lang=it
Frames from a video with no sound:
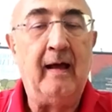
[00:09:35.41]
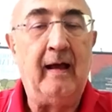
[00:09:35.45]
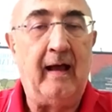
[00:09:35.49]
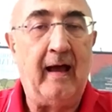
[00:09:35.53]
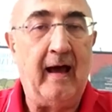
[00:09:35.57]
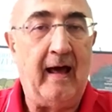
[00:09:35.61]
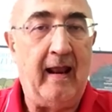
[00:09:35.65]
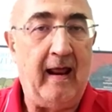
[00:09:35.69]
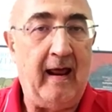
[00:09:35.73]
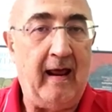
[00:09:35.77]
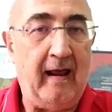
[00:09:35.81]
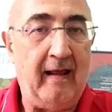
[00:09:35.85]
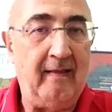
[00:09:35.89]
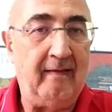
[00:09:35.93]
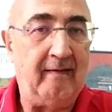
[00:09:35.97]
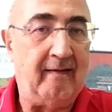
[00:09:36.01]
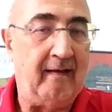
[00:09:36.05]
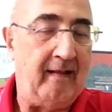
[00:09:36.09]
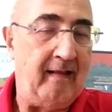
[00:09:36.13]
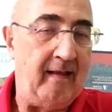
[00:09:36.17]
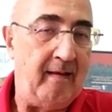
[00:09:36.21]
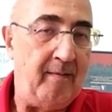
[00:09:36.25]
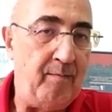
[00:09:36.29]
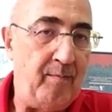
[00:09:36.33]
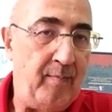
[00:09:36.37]

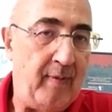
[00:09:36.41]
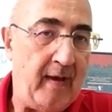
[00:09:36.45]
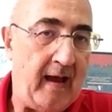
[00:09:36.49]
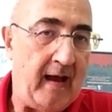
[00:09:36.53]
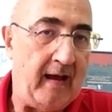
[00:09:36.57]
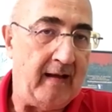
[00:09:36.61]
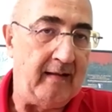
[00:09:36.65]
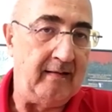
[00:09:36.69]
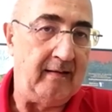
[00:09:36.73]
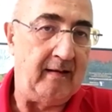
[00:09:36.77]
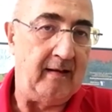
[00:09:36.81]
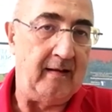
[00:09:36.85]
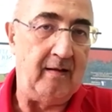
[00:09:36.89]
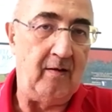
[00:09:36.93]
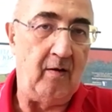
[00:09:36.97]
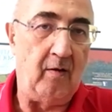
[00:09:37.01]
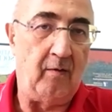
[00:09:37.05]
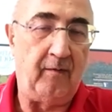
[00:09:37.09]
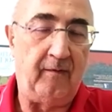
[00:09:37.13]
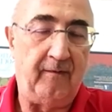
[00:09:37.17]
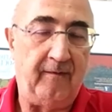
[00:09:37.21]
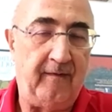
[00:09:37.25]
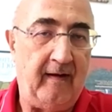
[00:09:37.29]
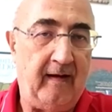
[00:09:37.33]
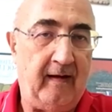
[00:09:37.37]
carenza di impianti, di
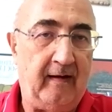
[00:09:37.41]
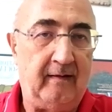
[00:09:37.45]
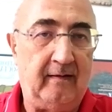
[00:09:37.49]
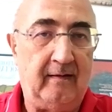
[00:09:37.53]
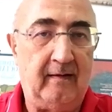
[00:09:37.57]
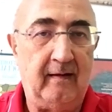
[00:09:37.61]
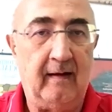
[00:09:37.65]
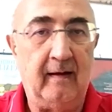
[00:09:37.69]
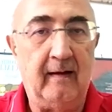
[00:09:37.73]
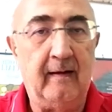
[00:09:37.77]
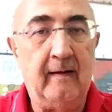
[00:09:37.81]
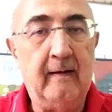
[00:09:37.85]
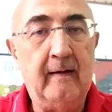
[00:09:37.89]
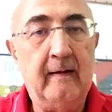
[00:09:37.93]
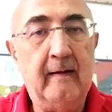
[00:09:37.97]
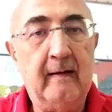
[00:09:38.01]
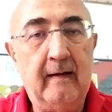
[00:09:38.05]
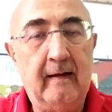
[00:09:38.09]
offerte